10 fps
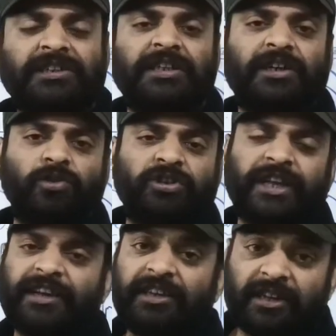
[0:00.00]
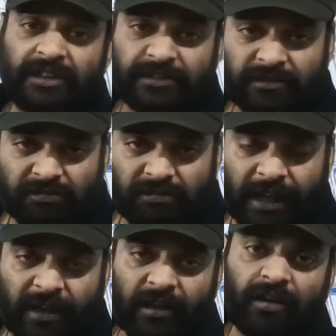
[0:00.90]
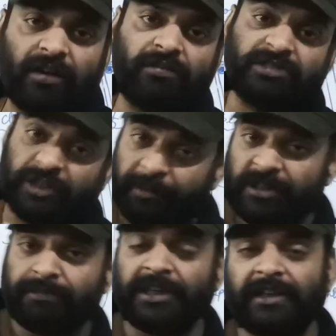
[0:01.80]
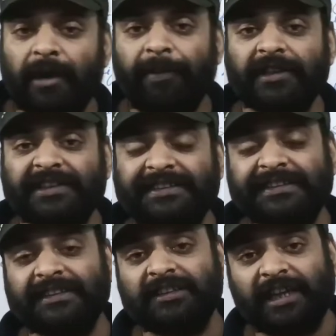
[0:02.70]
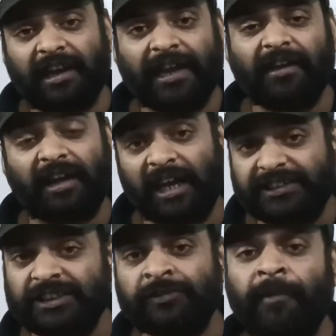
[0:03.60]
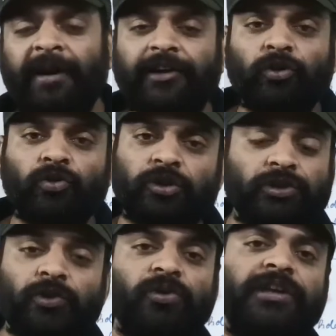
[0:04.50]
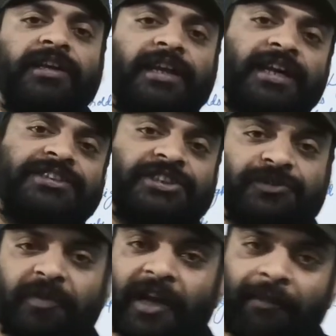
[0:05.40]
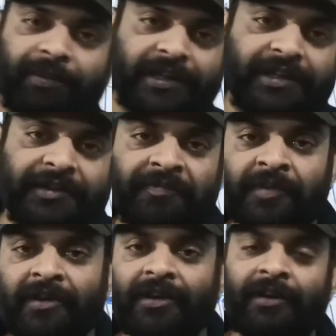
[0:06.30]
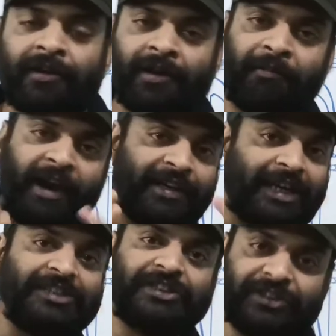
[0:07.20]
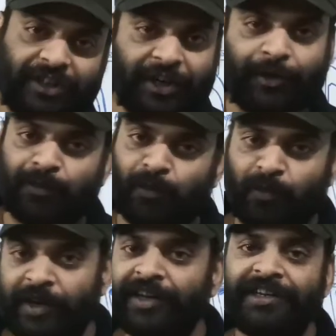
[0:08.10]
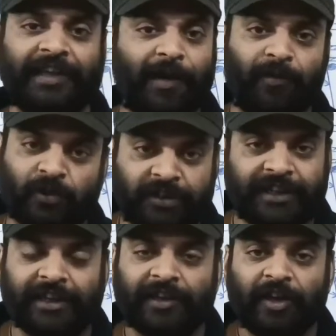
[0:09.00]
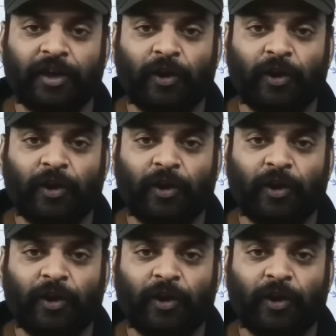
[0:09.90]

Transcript: करता था कुछ टेक्निकल लाइक like, समझ में नहीं आ पाती थी या लाइक like, क्लासेस में बैठे हो तो ज़रूरी नहीं क्लासेस में आपकी माइंड कंसंट्रेट एनी टाइम होती है